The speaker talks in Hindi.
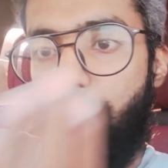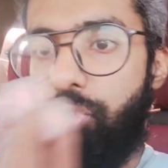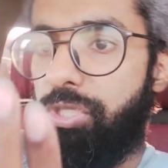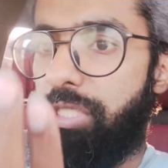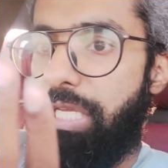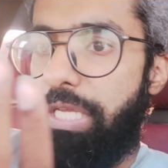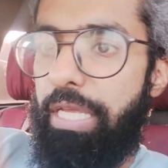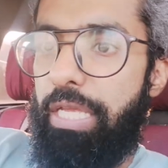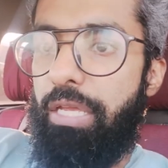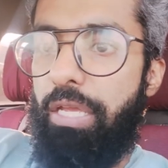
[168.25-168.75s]

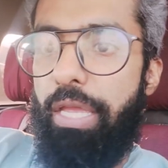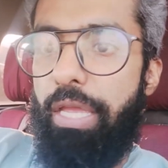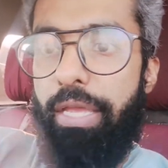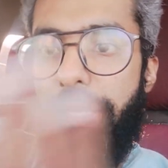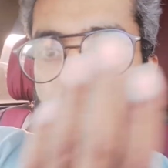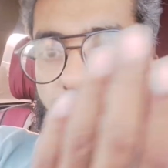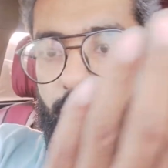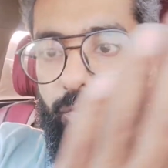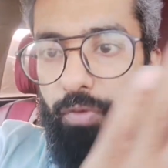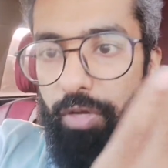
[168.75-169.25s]
उसकी
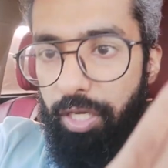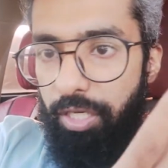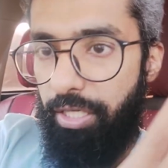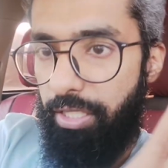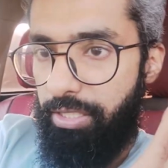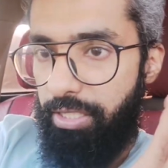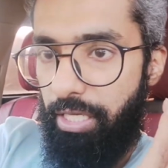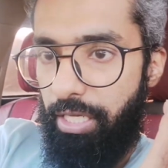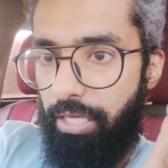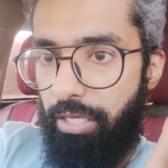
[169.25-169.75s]
एक एक
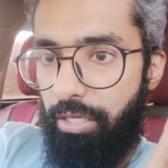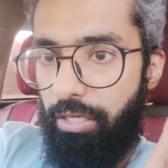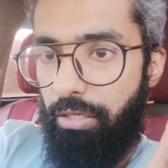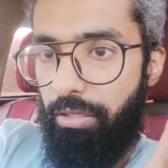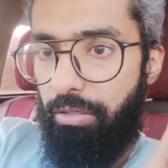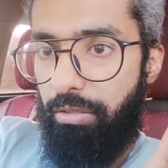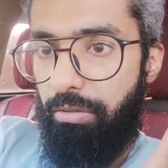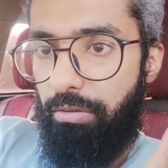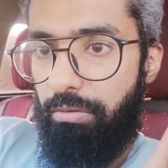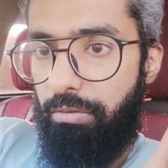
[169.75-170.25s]
वीकनेस है
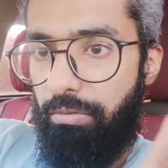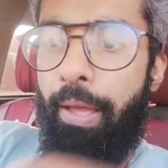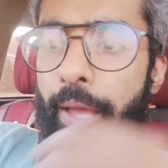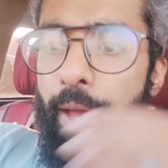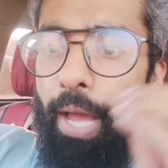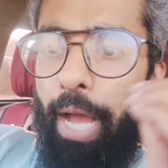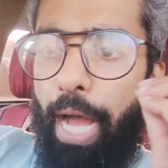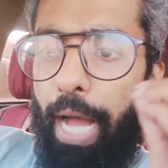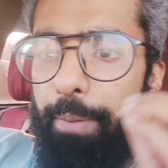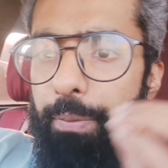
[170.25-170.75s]

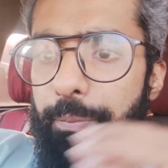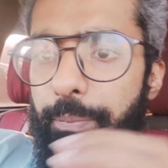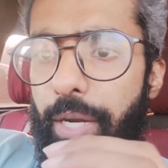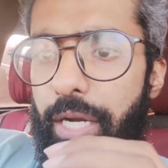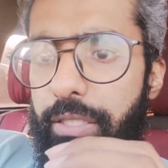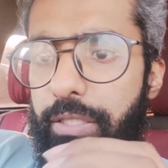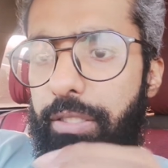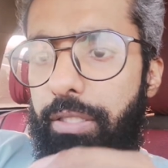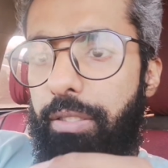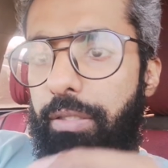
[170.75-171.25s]
अब
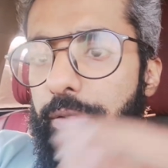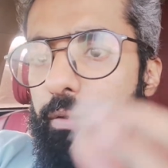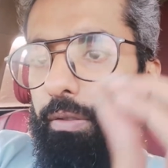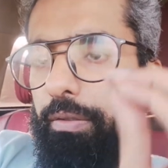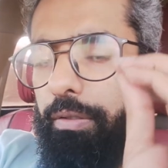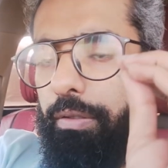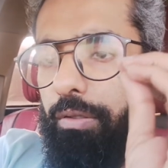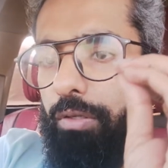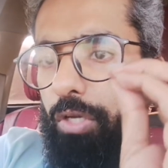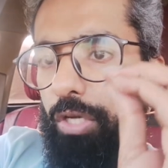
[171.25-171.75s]
मर्द
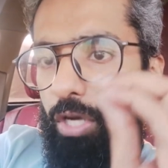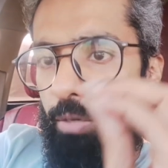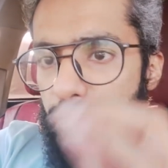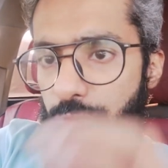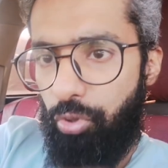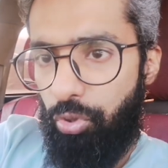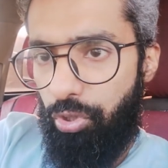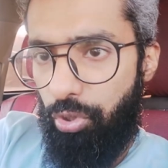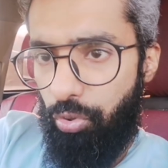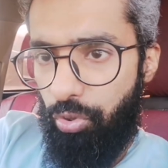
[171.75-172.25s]
की
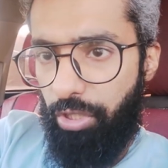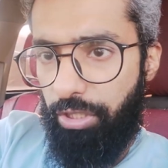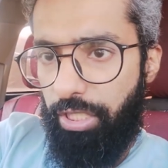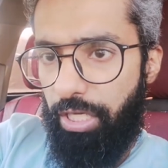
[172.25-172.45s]
कमज़ोरी